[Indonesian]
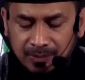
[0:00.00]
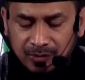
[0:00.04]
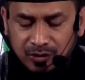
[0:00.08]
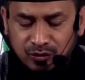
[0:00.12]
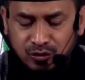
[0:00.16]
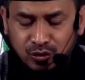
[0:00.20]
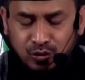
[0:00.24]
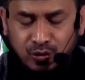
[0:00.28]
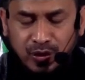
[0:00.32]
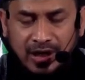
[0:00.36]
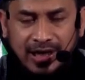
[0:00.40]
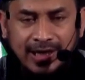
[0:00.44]

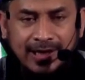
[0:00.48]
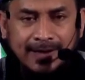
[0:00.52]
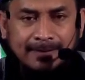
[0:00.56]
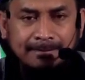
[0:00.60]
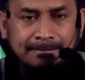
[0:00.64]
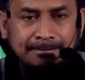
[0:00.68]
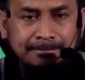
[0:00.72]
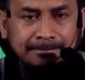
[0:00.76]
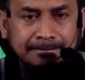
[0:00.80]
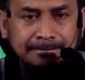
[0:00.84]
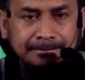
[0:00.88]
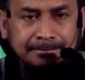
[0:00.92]
Ibnu
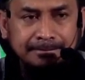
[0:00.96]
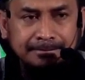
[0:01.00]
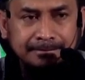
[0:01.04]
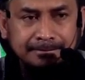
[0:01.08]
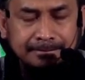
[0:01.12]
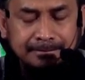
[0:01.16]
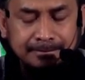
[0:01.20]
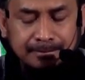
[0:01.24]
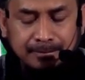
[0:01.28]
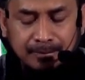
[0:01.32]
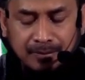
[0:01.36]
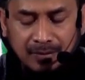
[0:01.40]
Suhaim
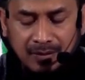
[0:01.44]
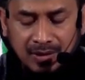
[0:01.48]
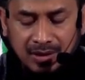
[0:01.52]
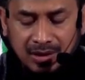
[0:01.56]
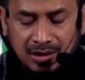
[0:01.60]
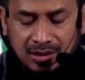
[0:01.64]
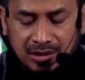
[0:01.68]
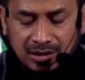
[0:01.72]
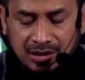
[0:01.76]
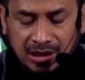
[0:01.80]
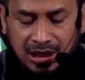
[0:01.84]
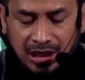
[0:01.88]

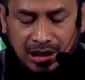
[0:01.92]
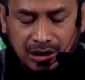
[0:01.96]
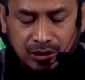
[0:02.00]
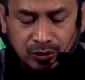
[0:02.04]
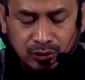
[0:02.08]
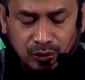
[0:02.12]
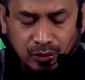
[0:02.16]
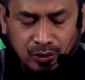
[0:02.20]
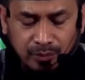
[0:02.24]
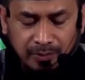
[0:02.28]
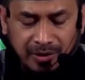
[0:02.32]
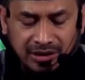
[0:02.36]

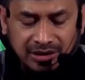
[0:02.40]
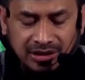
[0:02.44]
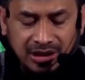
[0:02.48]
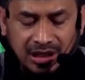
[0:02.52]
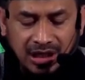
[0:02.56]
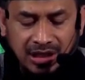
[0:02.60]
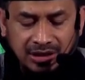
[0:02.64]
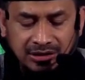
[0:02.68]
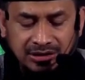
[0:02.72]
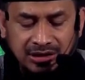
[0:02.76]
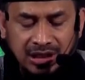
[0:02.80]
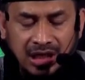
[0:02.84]
yaitu
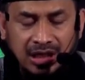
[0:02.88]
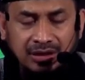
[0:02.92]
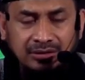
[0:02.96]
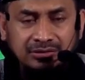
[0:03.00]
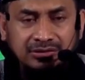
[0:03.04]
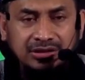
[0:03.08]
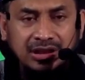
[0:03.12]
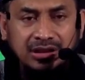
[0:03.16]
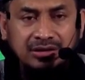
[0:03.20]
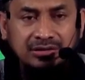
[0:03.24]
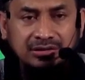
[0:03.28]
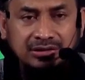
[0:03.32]

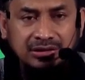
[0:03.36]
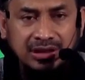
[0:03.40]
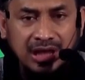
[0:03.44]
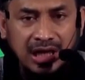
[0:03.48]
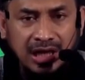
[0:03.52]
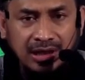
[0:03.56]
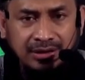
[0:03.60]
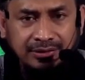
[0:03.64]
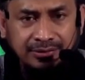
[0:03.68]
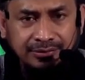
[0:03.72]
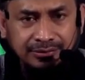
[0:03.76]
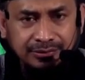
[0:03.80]
menjelaskan
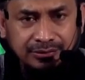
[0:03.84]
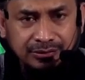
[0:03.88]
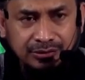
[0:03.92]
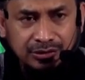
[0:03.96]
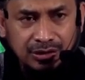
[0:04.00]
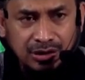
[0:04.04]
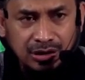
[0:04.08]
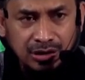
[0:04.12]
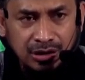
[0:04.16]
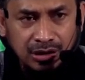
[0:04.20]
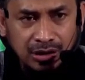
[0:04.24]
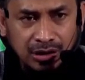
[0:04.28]
tentang
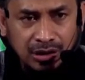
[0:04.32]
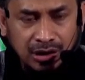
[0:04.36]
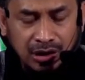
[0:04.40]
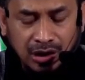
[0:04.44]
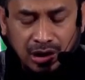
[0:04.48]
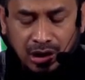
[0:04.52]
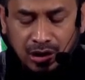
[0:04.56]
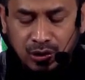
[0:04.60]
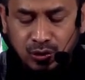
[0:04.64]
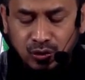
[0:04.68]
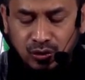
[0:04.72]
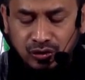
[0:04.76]

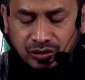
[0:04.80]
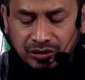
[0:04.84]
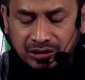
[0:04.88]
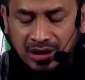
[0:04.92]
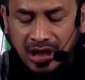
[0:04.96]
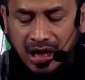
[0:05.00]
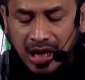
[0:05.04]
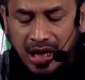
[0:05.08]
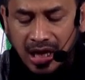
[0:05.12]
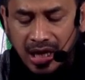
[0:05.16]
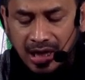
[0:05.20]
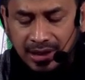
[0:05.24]

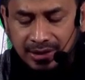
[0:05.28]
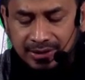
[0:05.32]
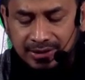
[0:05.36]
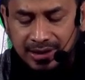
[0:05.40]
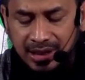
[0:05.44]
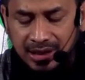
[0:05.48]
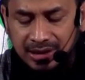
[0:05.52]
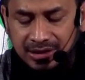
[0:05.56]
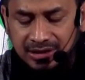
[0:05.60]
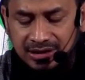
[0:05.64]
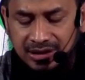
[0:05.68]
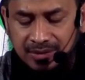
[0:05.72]
kedustaan
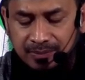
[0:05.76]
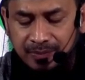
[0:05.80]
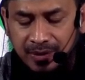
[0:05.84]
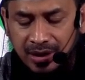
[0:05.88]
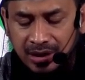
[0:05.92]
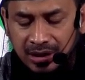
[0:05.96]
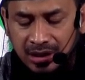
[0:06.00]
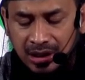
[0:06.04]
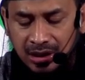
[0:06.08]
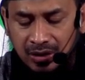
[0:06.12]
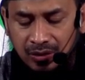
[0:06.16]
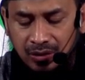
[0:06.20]
yang
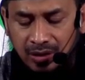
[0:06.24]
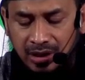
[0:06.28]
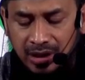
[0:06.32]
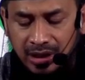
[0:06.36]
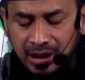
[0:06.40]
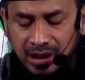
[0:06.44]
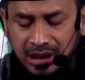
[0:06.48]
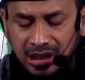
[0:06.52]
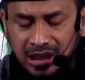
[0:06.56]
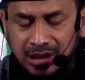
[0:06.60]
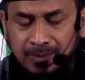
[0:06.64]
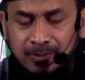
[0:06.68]
disebarkan
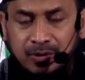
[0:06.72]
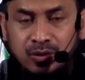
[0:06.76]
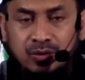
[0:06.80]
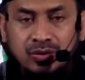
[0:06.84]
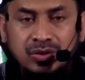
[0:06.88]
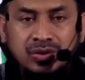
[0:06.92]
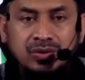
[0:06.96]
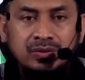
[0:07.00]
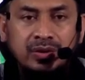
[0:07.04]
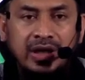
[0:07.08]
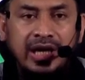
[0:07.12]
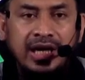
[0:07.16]
oleh Ibnu
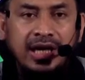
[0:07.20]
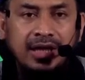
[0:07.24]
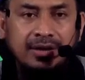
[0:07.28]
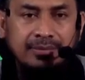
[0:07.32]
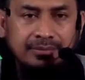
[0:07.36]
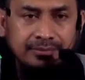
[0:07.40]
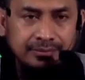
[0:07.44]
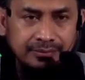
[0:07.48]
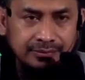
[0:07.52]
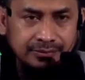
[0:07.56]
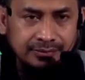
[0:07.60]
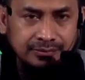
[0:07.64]

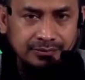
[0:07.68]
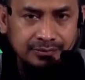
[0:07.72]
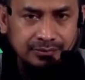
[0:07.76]
Suhaim.